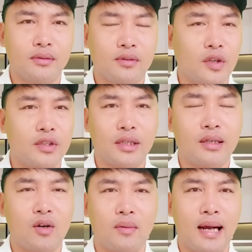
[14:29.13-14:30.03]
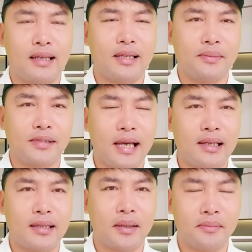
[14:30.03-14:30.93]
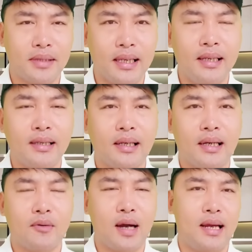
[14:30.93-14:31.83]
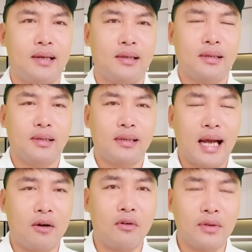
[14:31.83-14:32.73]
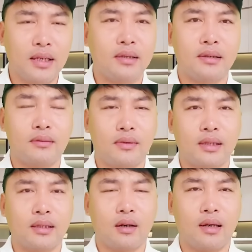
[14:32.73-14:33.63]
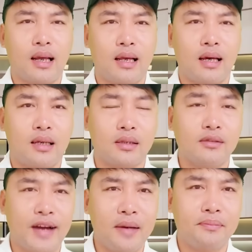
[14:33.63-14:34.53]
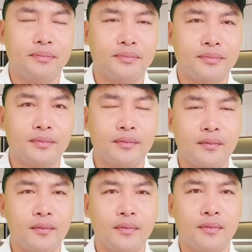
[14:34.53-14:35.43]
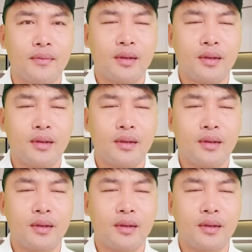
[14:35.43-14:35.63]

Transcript: luật sư đâu có bằng viện kiểm sát thậm chí cơ quan cao nhất gọi là là tư pháp ừ.